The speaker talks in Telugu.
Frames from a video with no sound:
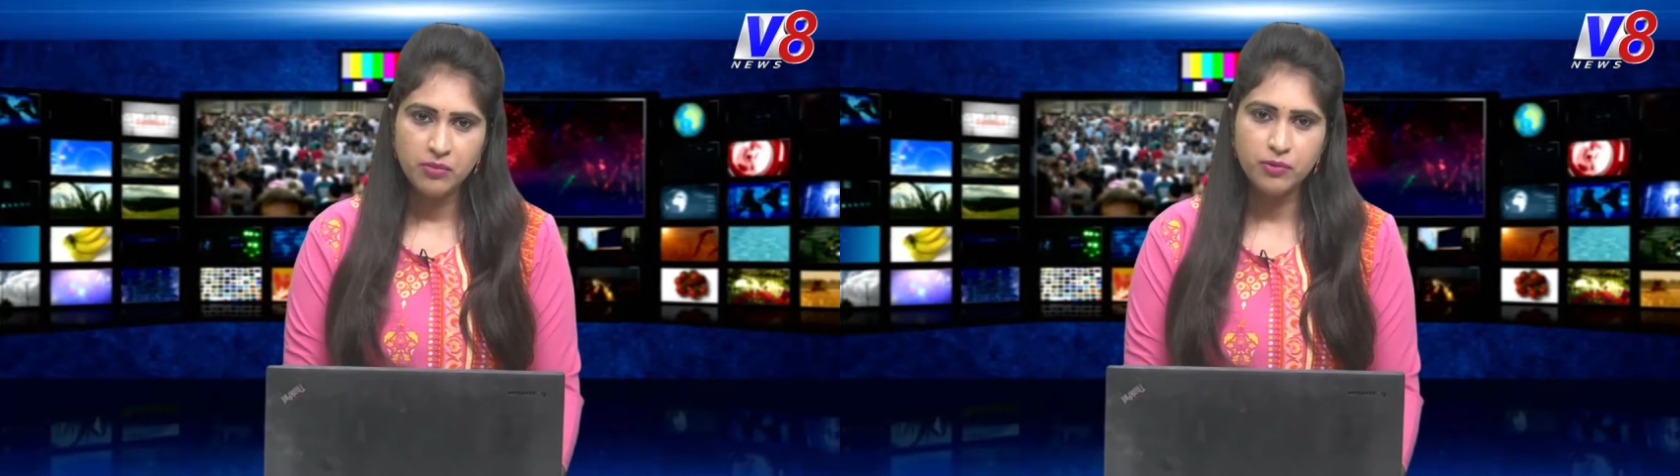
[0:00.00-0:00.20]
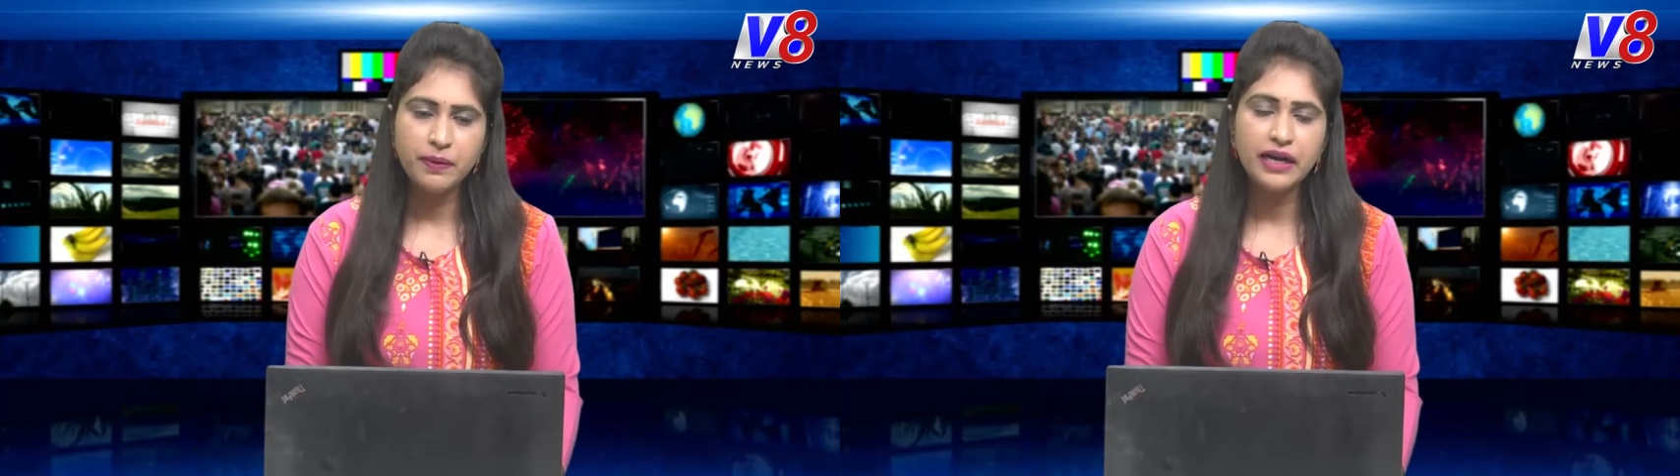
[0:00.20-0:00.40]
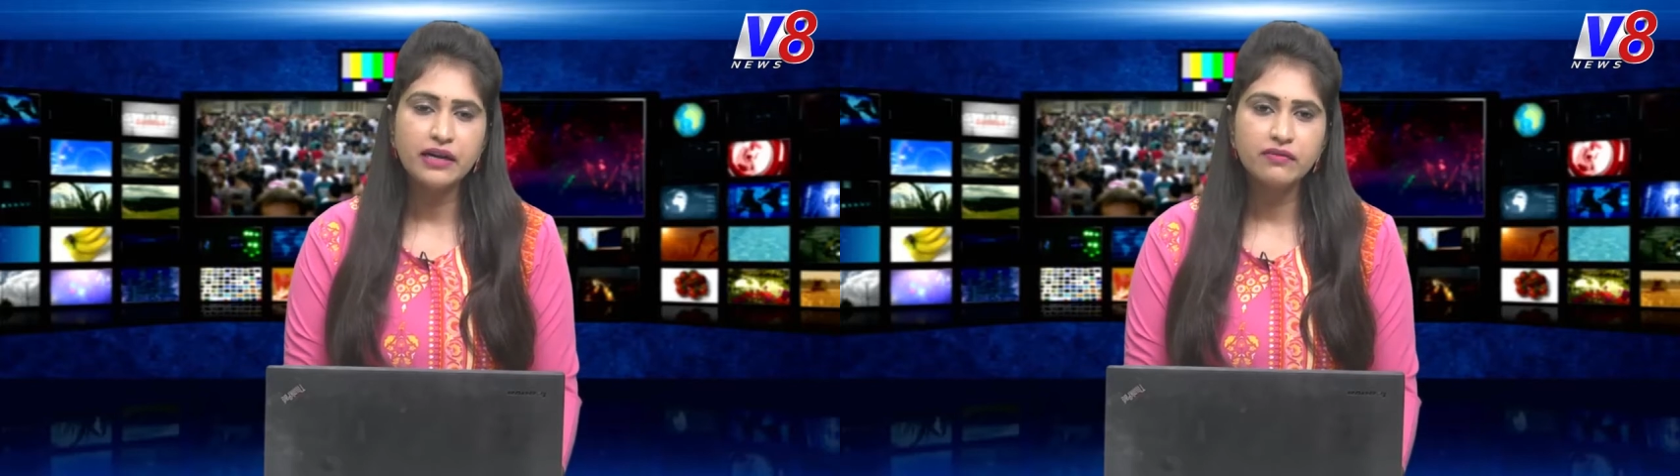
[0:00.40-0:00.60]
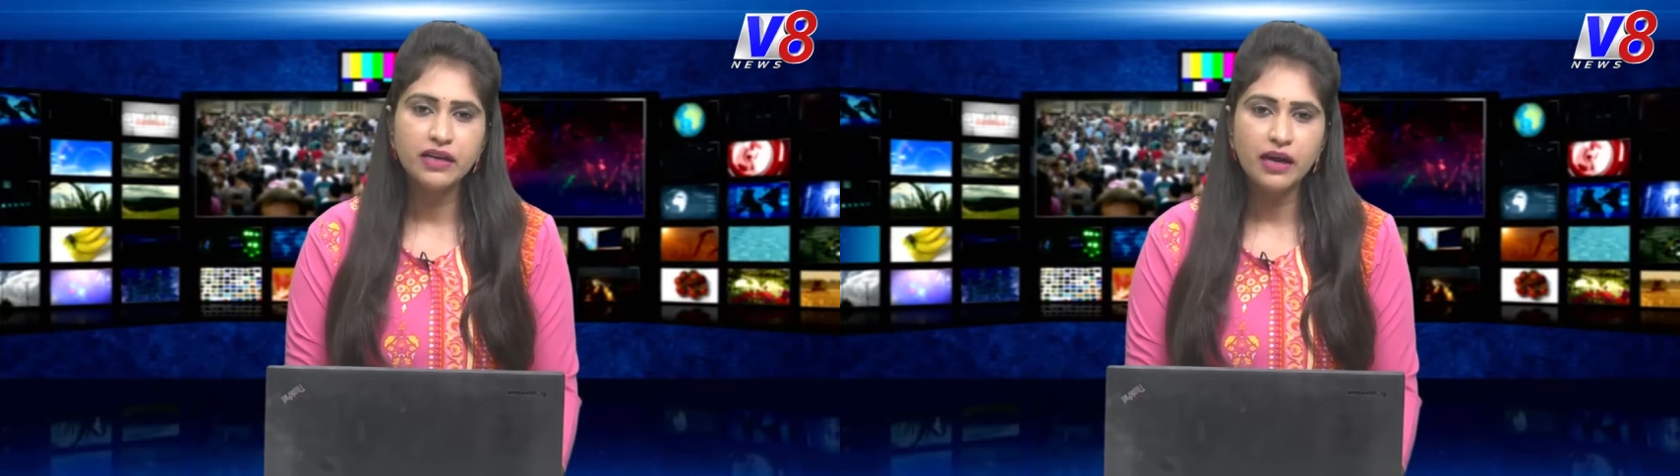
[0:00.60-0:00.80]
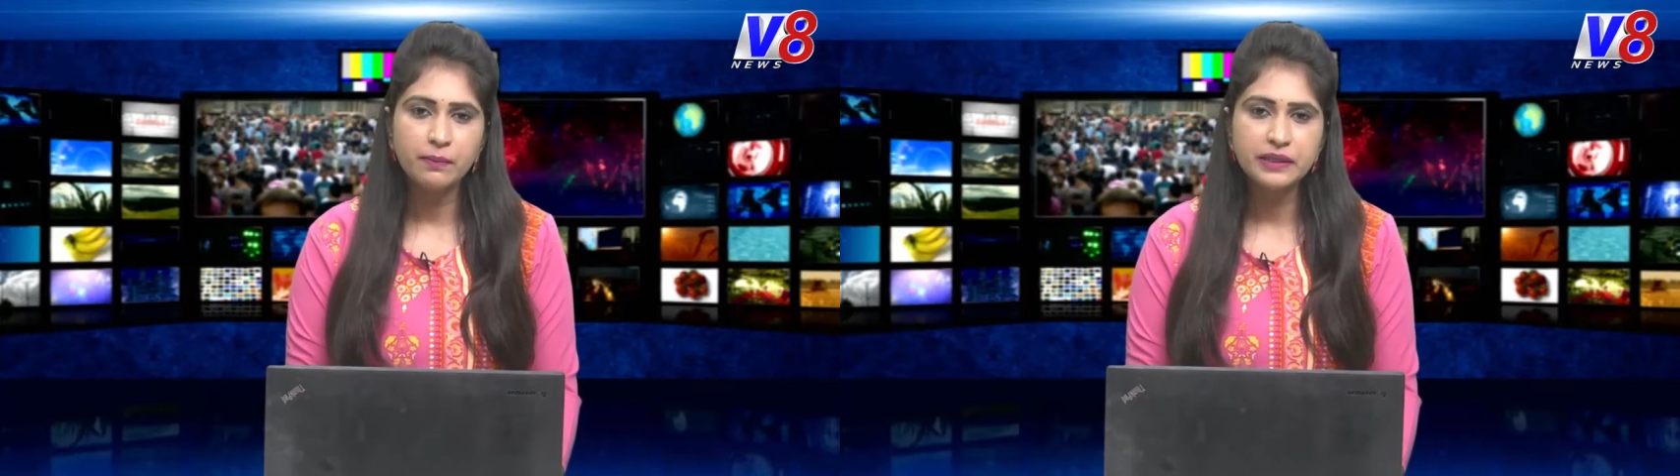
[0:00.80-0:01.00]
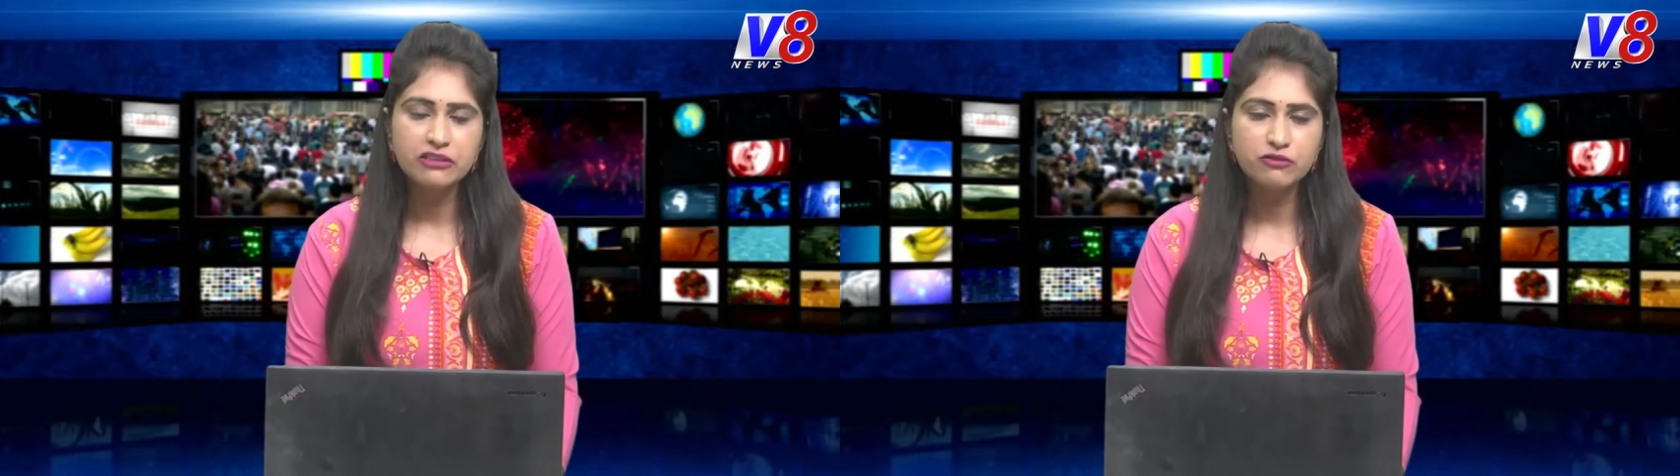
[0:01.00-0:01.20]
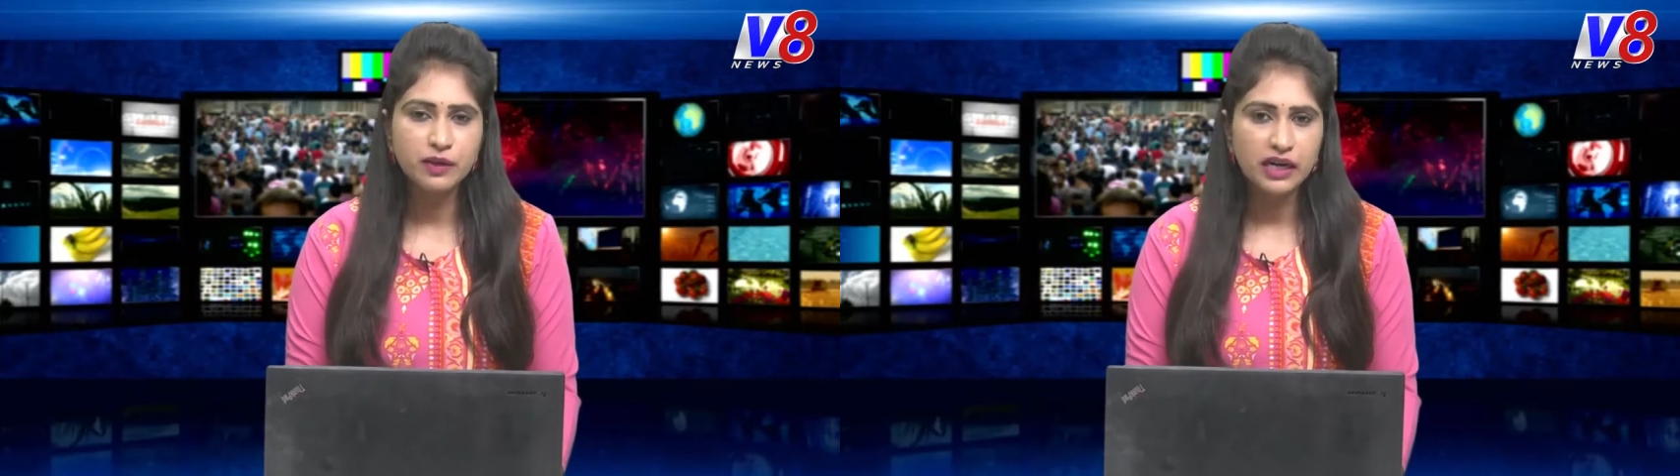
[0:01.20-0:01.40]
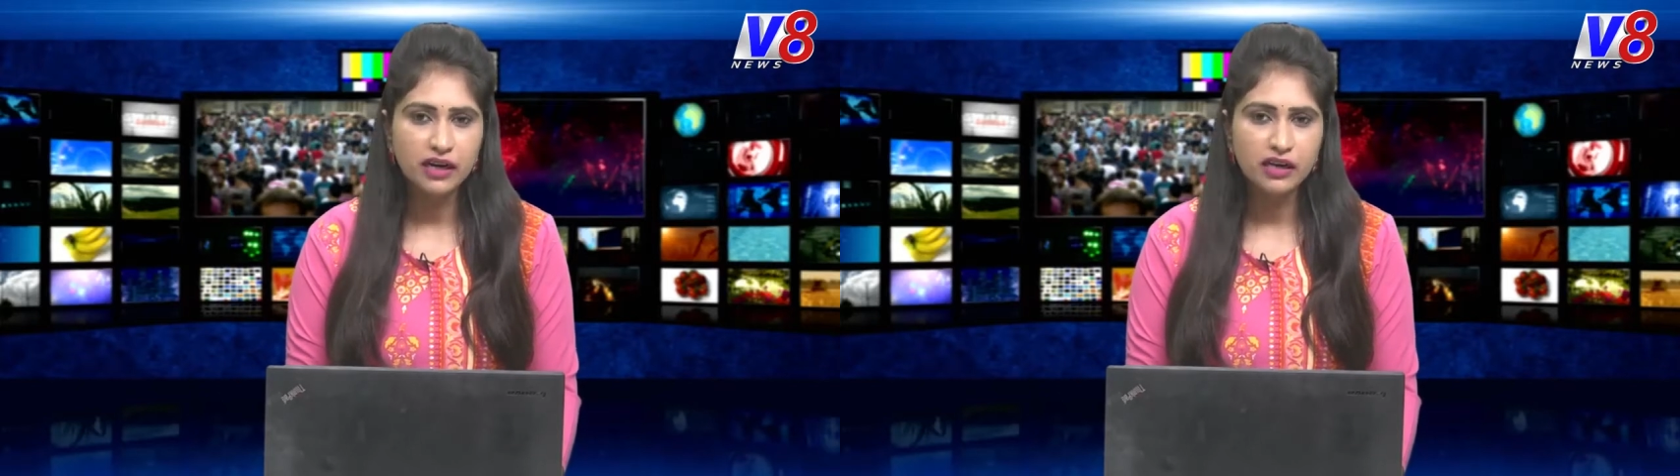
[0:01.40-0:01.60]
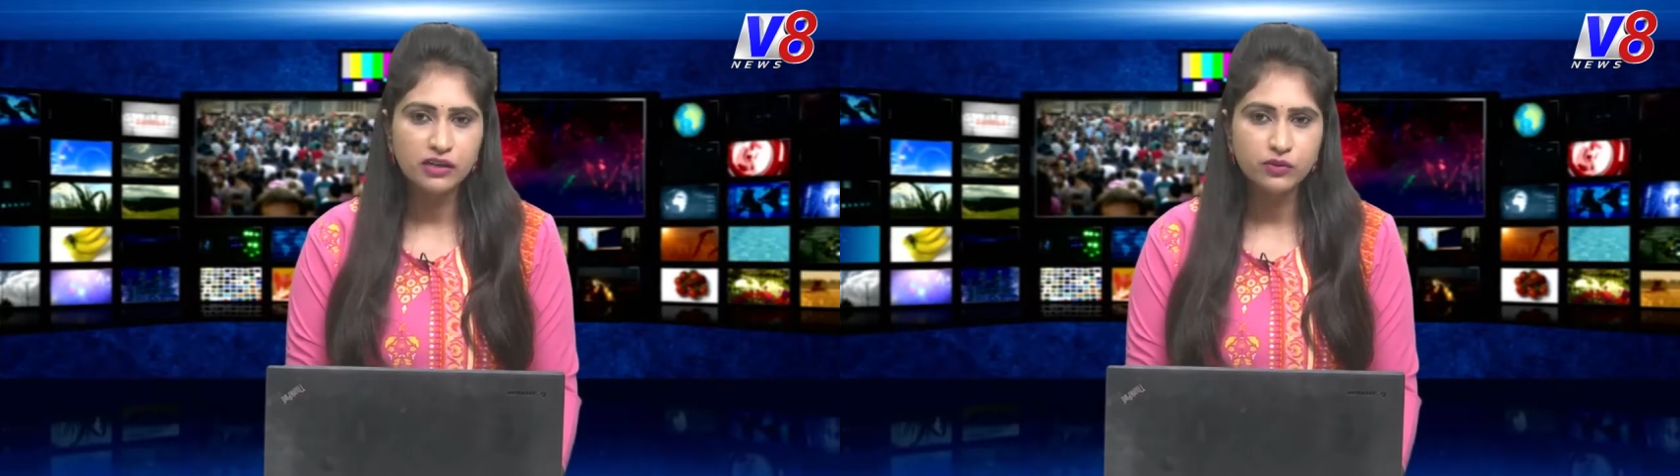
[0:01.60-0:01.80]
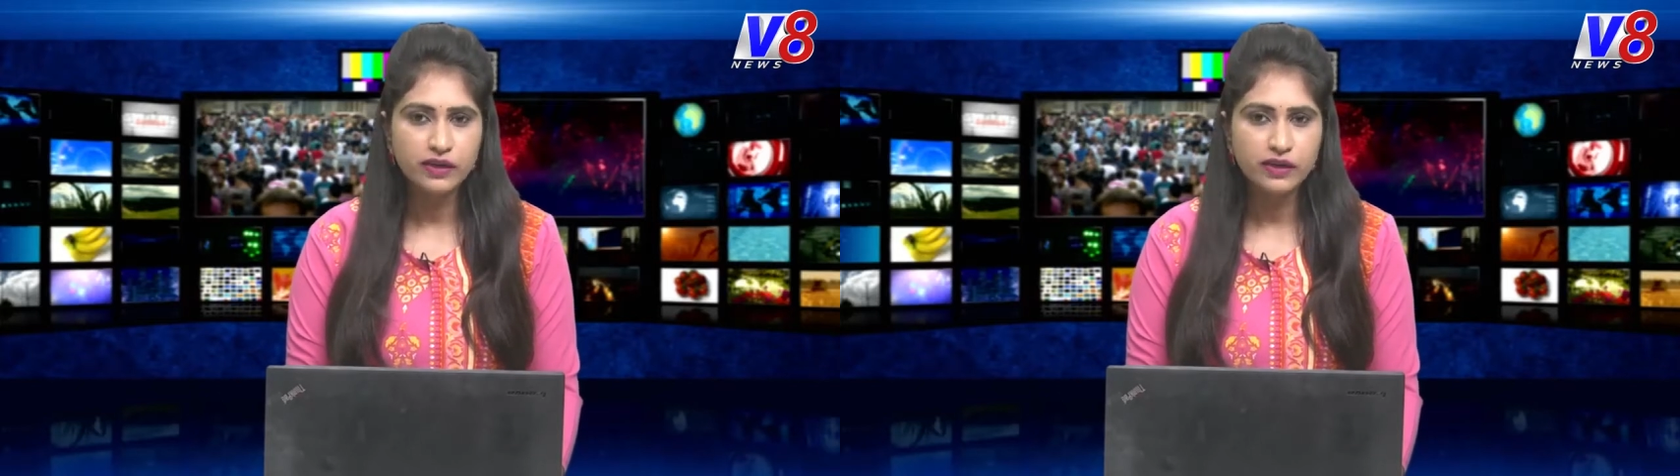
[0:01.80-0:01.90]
ముప్పై రెండు వేల అపయోఫ్ బకాయిలను